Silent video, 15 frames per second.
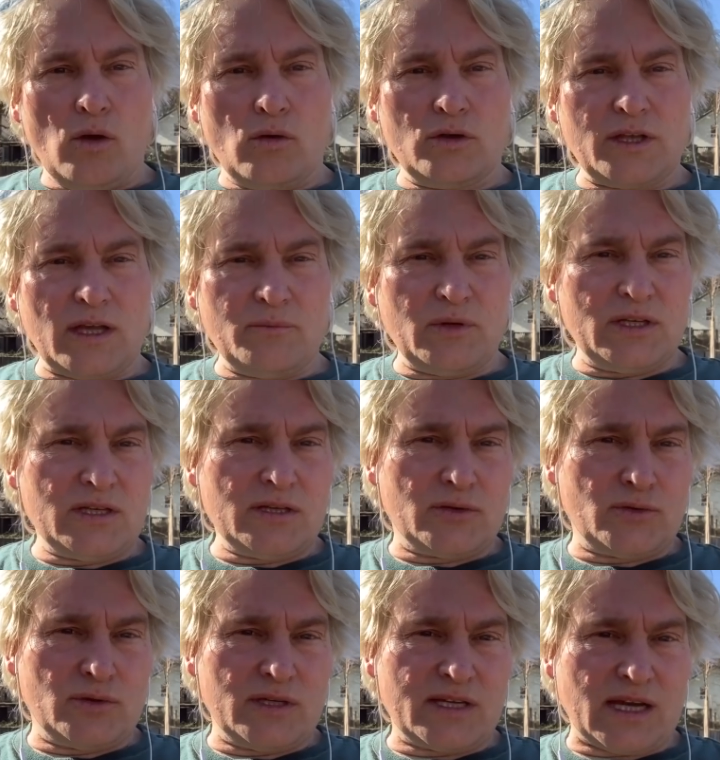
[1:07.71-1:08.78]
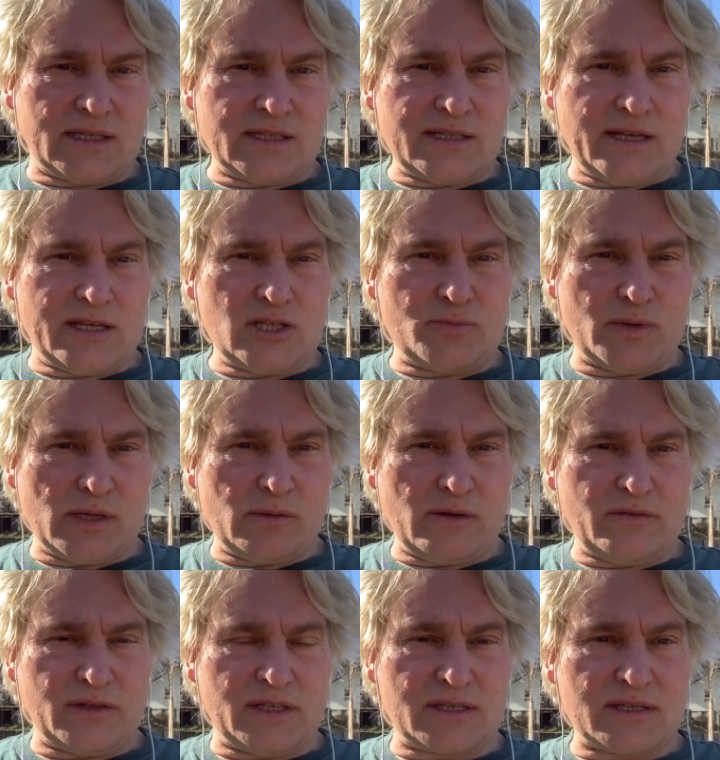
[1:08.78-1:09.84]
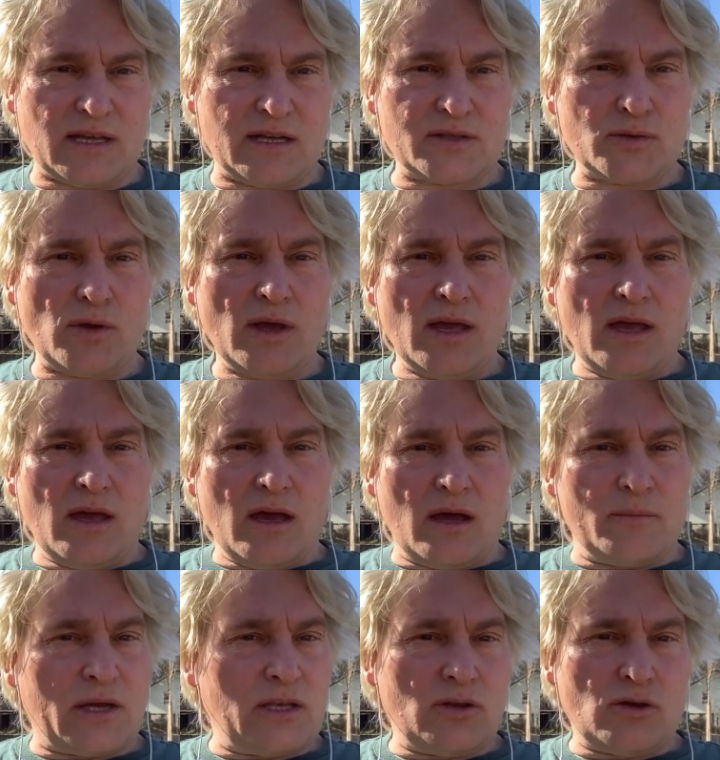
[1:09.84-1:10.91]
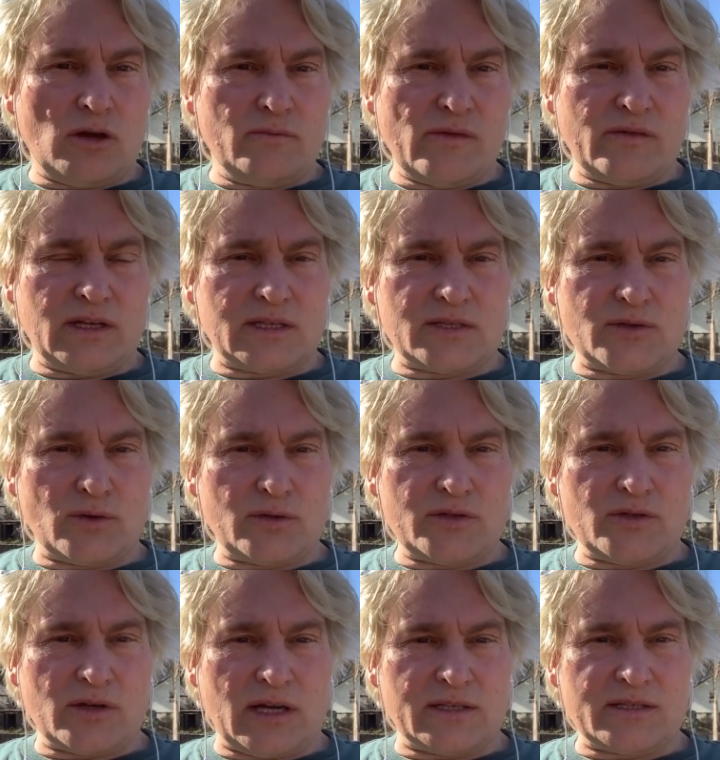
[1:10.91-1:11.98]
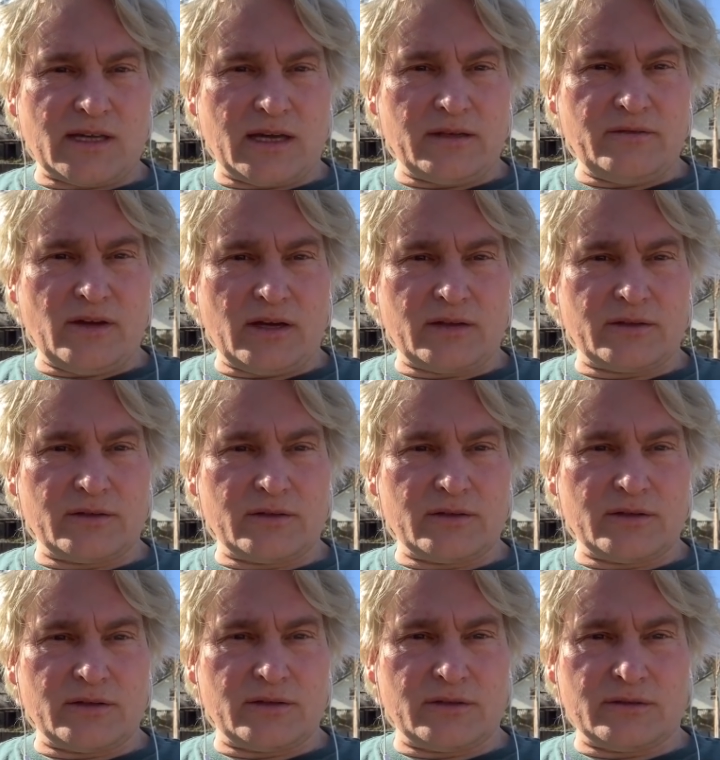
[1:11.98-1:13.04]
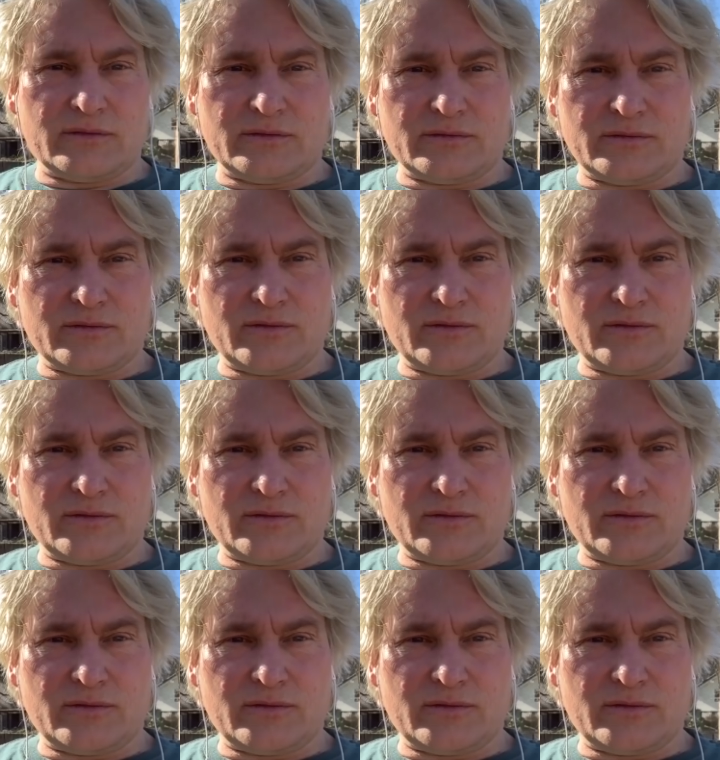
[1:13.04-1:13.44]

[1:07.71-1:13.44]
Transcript: und dann bin ich natürlich ganz leicht spielbar von dessen. Also am Ende kommen wir wieder zurück zur ganz einfachen äh,